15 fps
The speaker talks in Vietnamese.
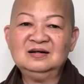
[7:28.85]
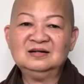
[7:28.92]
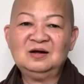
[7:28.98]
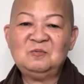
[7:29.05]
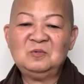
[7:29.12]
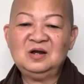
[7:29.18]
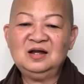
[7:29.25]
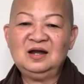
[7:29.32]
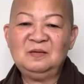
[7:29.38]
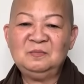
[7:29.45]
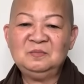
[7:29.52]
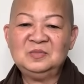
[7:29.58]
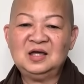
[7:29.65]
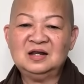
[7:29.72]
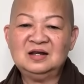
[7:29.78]
trong cái
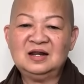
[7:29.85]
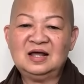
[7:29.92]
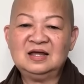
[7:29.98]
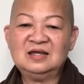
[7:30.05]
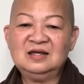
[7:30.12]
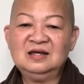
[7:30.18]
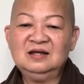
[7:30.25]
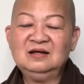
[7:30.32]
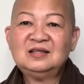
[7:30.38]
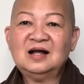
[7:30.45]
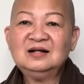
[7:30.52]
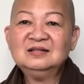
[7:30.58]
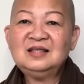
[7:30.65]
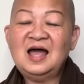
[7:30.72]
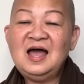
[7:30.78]
năm Thìn này á,
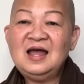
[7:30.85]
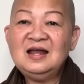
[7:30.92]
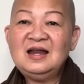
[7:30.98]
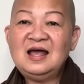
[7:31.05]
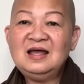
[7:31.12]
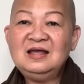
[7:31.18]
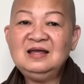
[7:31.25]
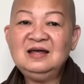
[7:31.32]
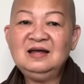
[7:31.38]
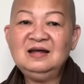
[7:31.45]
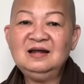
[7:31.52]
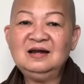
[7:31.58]
tận thế đây á,